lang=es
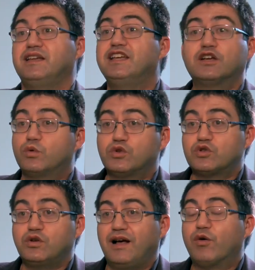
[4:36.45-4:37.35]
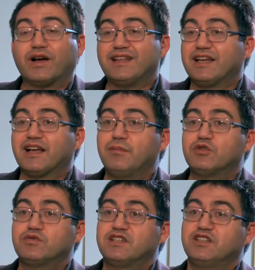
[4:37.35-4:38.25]
incluso aunque
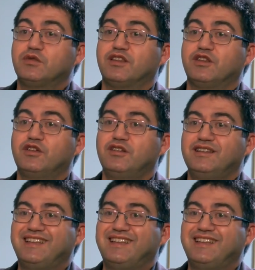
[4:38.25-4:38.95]
tengamos una situación